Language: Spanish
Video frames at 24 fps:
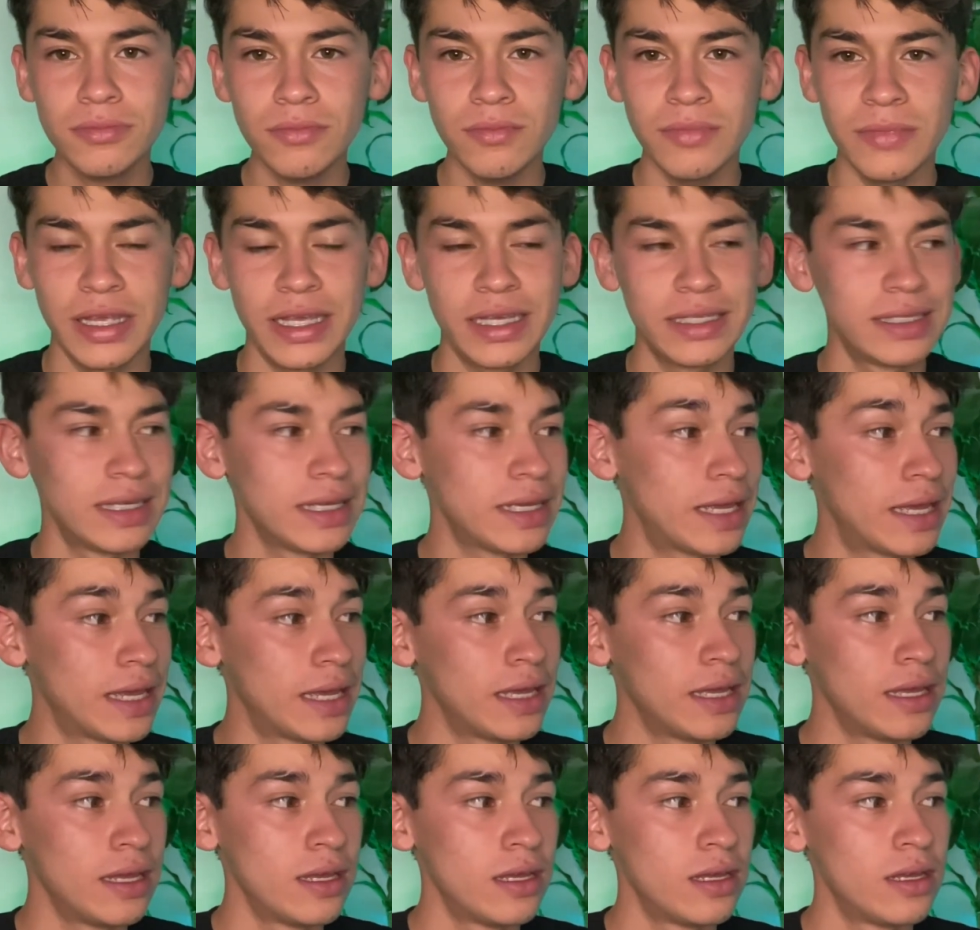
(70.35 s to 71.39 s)
y es de que
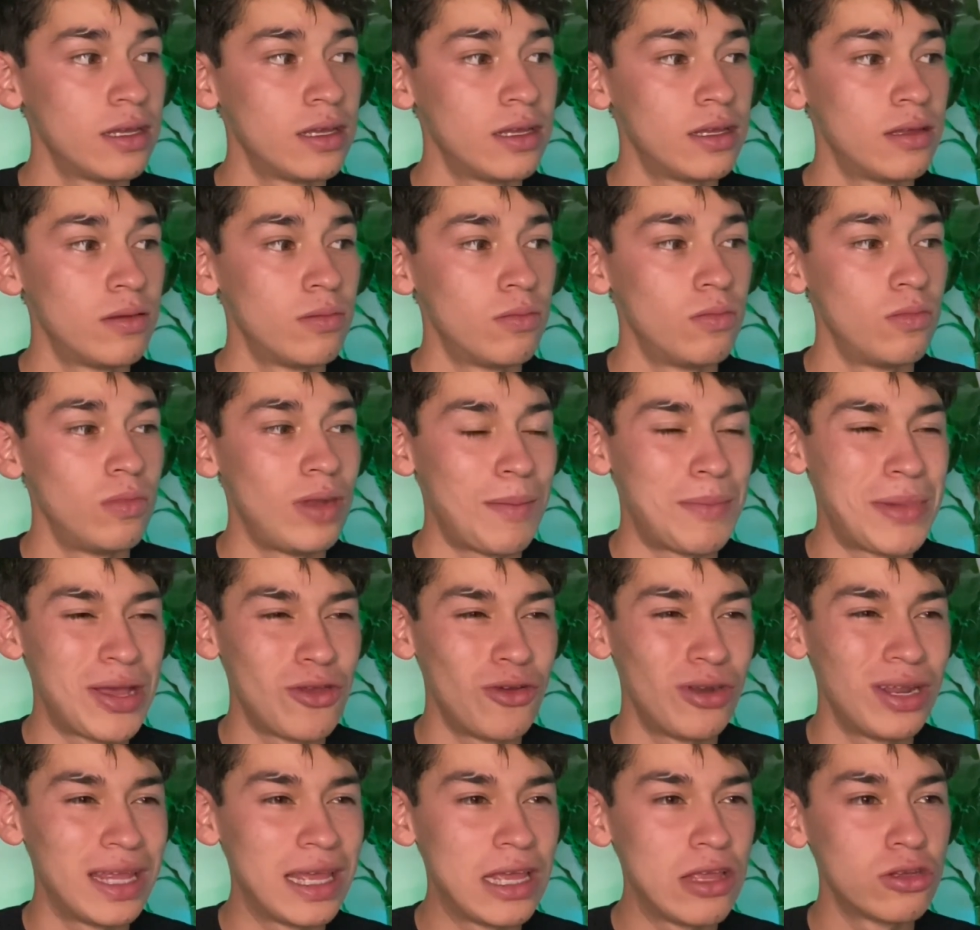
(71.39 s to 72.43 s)
la
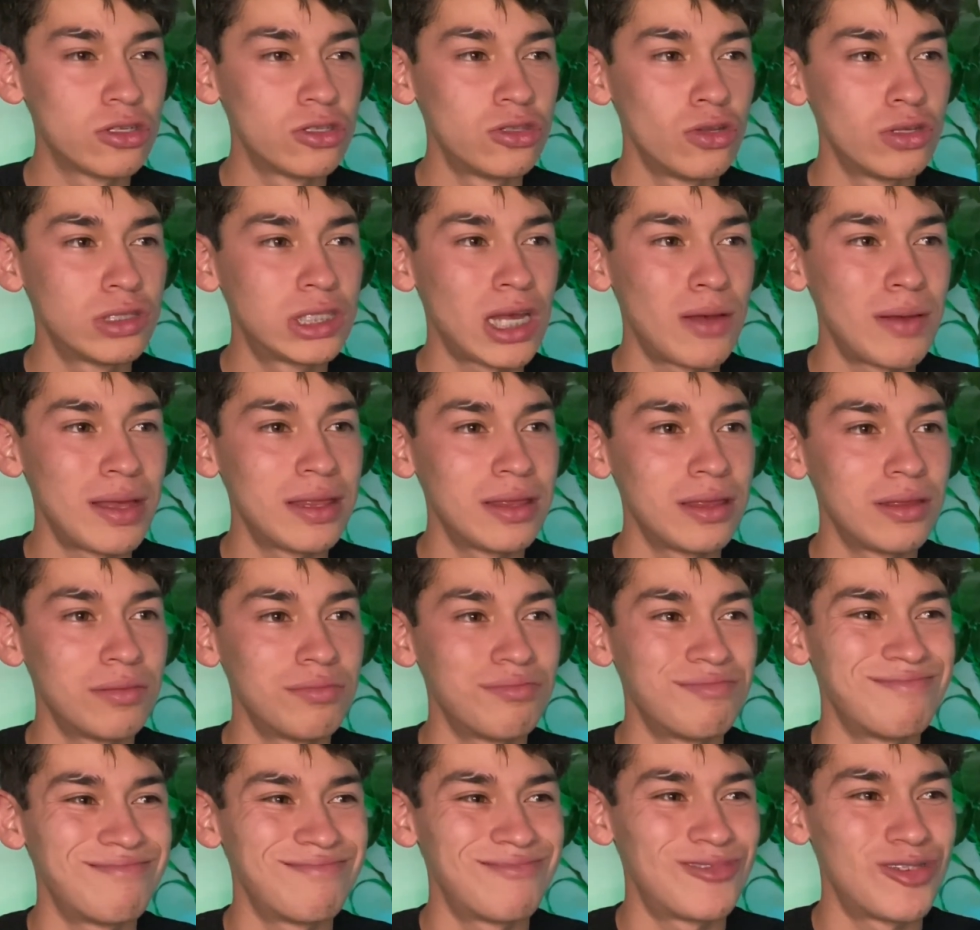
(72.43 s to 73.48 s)
mayoría de ellos no saben
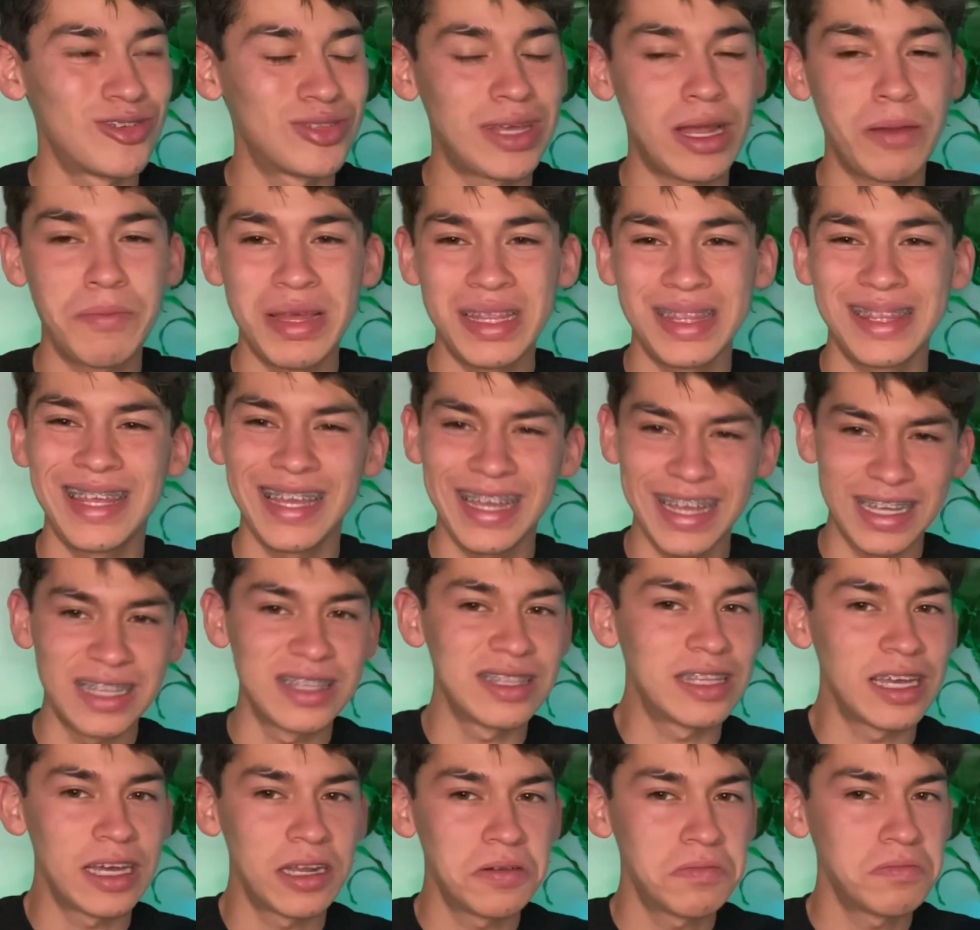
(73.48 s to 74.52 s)
totalmente
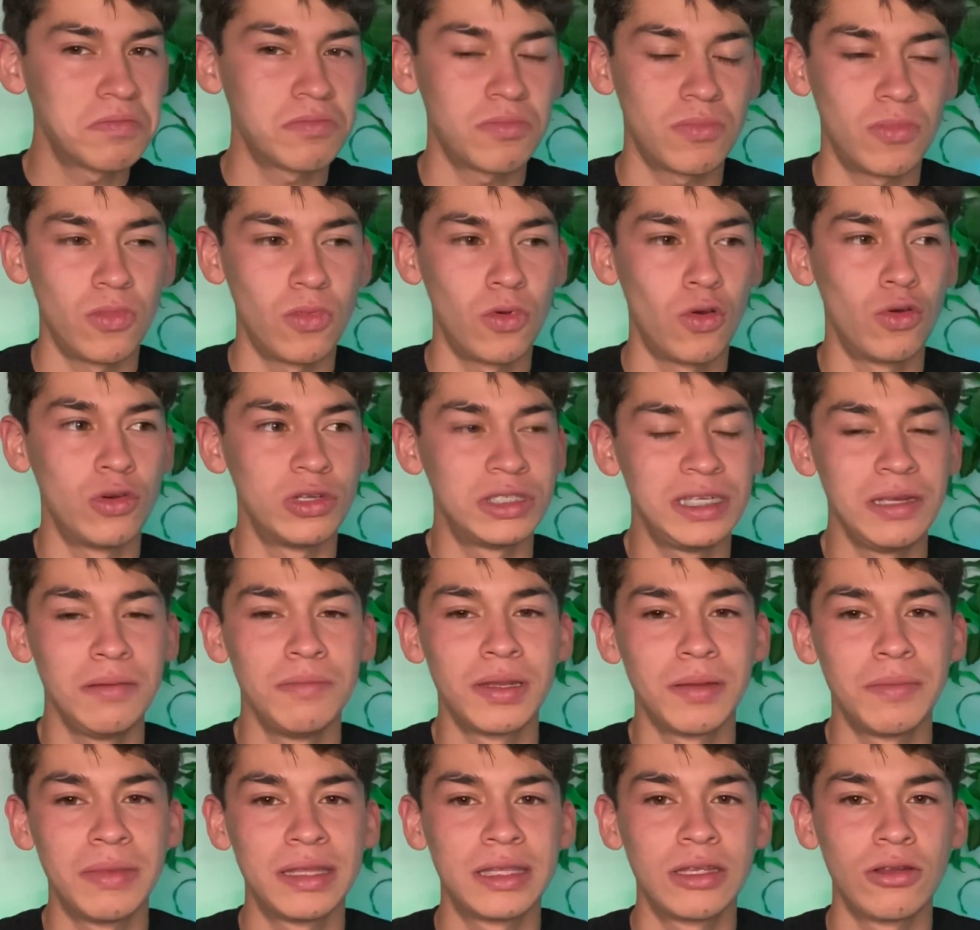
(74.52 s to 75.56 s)
cantar, o
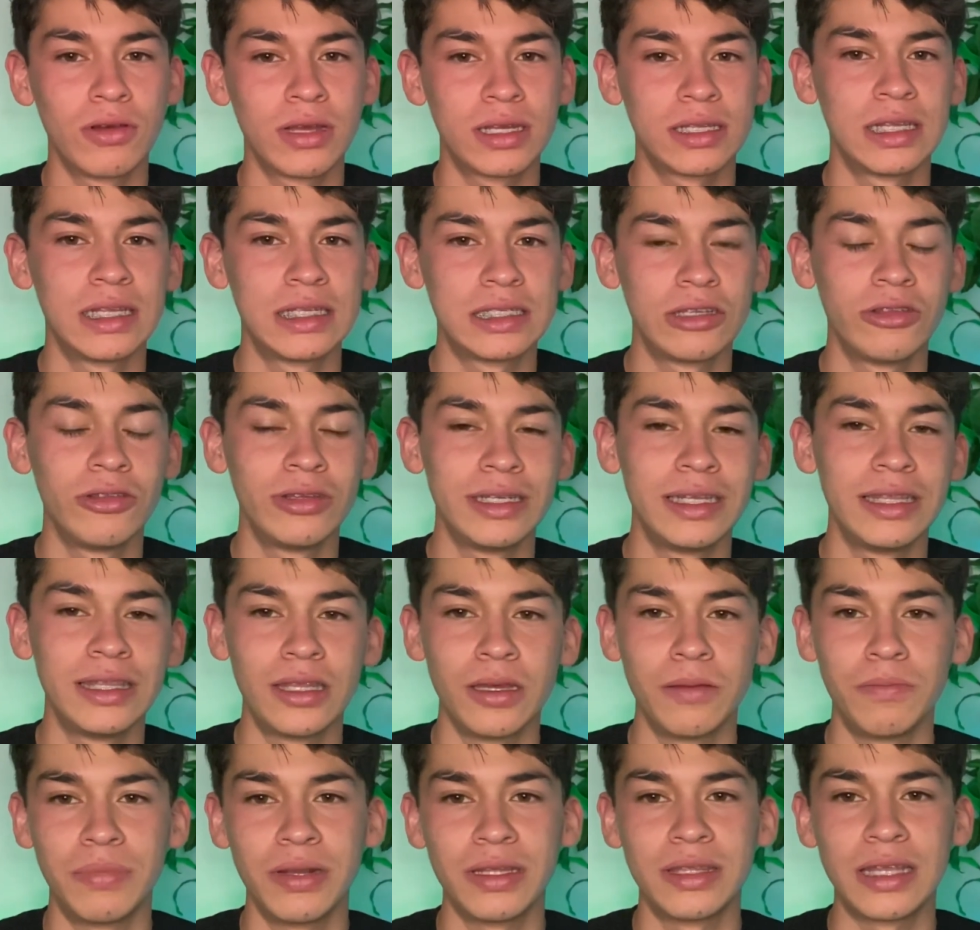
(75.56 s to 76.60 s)
simplemente lo que están haciendo es
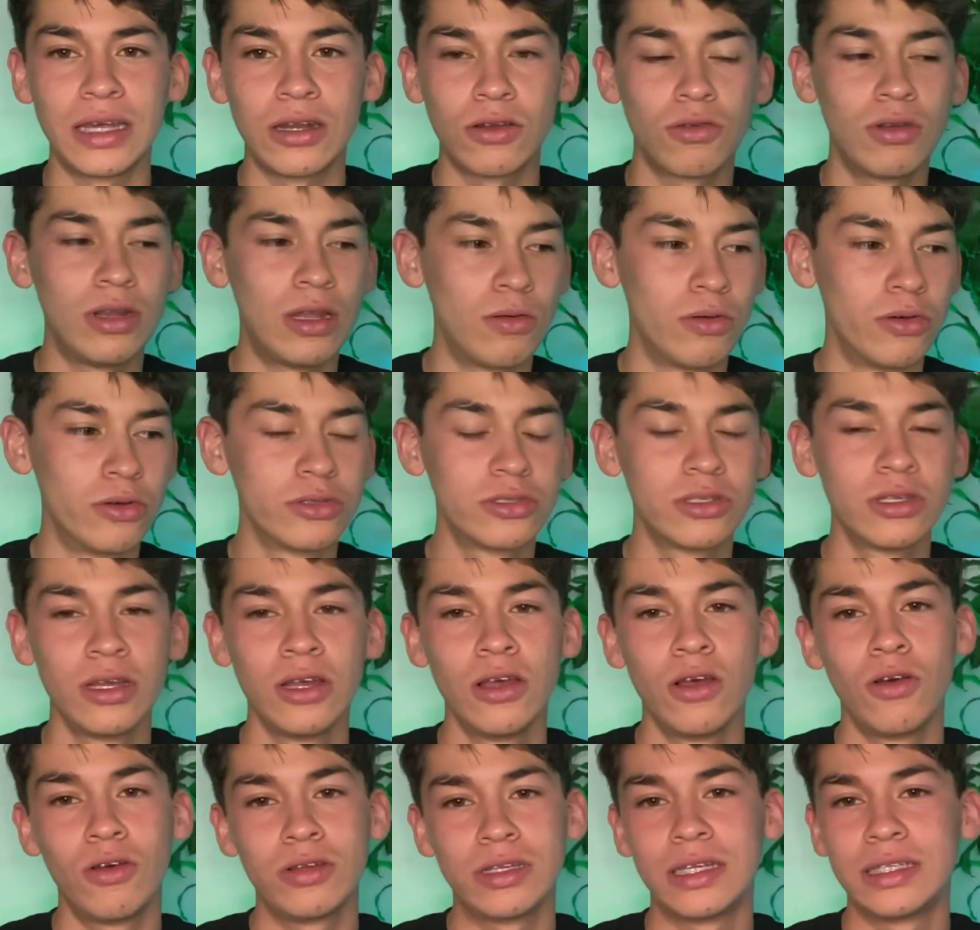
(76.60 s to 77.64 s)
interpretar con la voz,
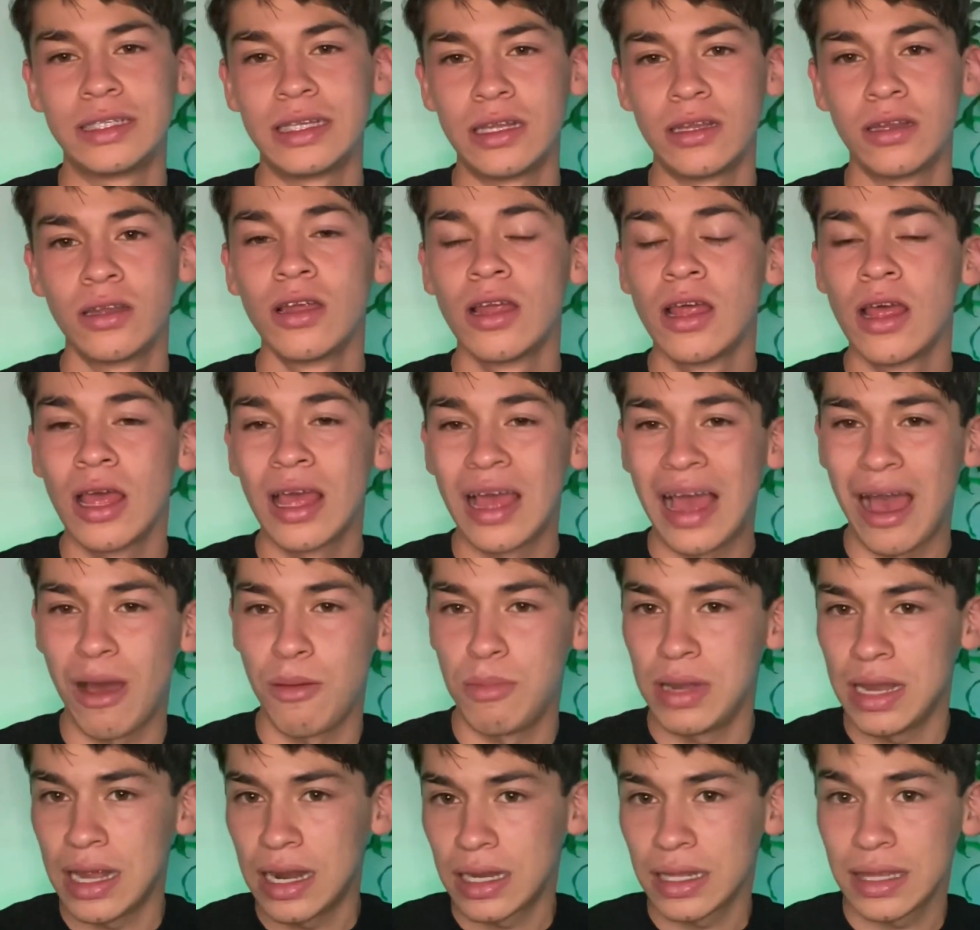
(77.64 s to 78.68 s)
o sea, hacer,
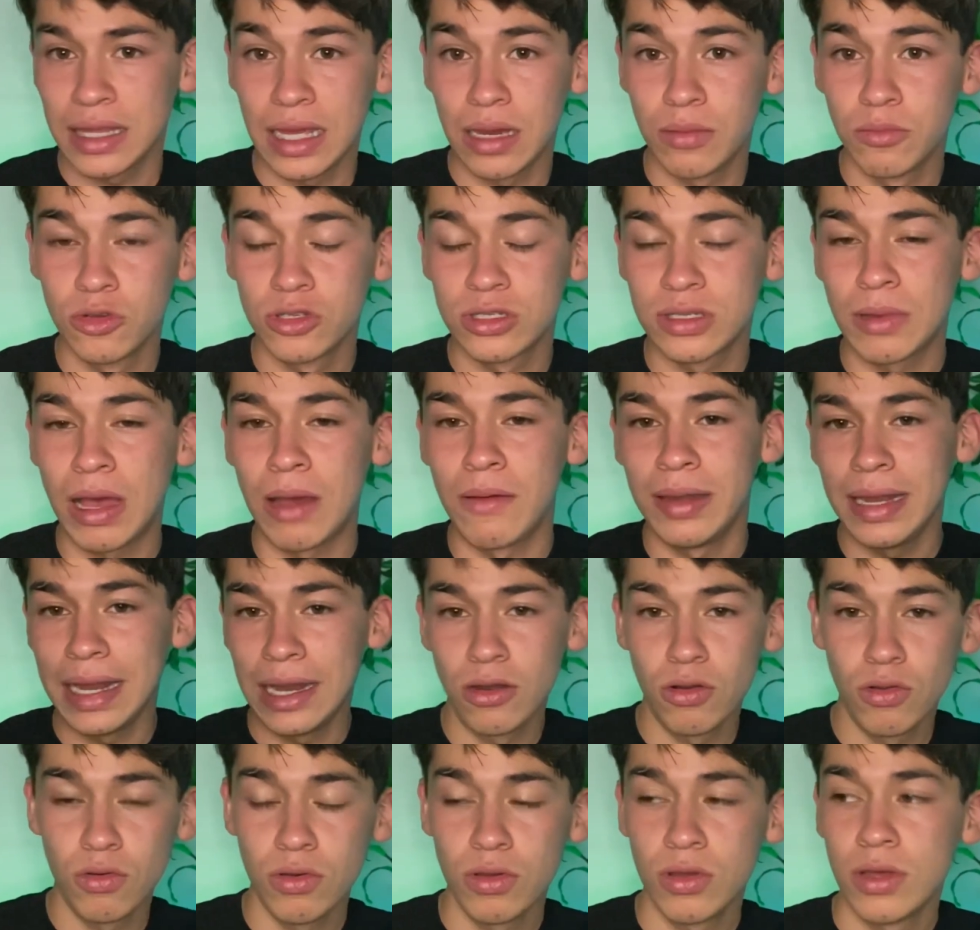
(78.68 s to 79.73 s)
hablar, digamos,
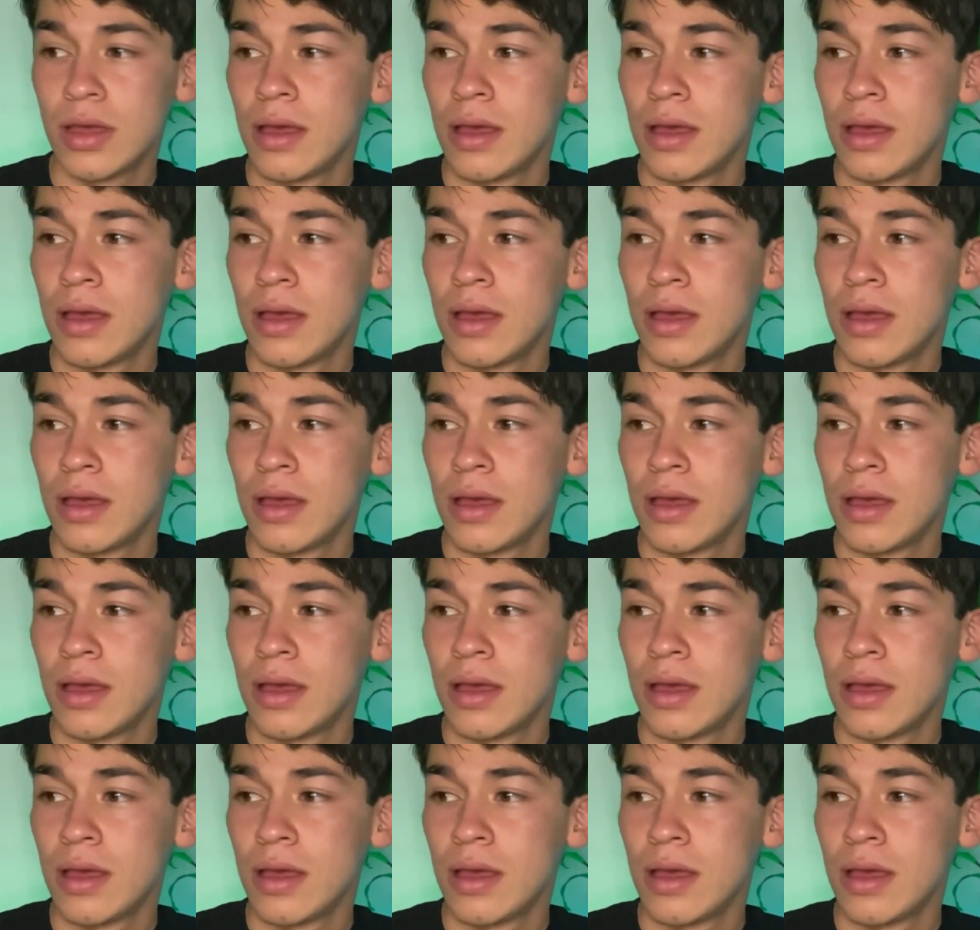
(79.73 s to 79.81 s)
hablarlo,